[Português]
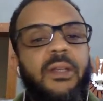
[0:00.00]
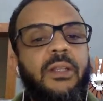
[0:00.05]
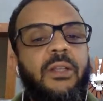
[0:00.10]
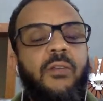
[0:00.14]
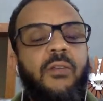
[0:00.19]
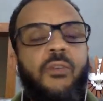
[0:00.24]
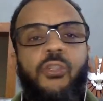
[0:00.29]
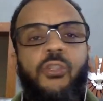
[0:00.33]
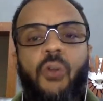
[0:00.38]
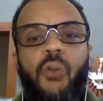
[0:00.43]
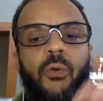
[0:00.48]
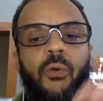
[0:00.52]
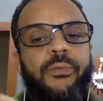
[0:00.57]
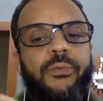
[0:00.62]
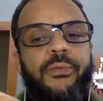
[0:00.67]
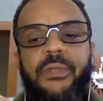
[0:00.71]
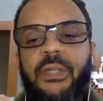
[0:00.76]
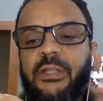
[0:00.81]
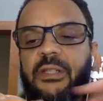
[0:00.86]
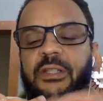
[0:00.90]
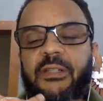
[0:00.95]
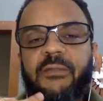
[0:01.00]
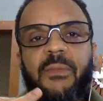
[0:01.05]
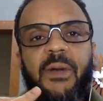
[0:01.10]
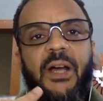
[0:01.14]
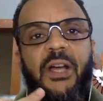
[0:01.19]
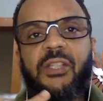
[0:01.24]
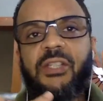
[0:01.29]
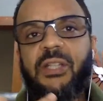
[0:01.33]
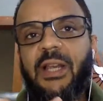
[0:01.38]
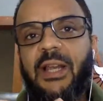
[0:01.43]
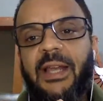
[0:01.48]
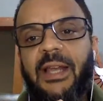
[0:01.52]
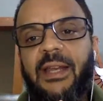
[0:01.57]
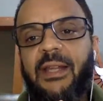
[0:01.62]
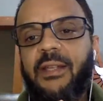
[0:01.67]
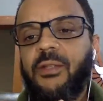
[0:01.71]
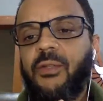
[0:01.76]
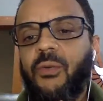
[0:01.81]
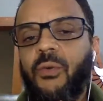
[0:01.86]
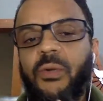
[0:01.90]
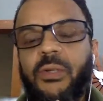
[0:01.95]
Então, show, você desmancha lá
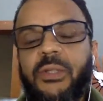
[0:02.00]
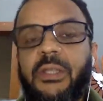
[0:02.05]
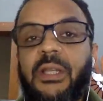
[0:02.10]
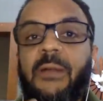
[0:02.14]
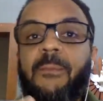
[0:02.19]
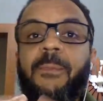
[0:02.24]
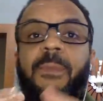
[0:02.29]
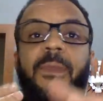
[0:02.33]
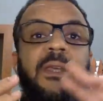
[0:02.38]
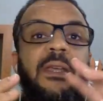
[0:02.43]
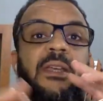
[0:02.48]
na indústria,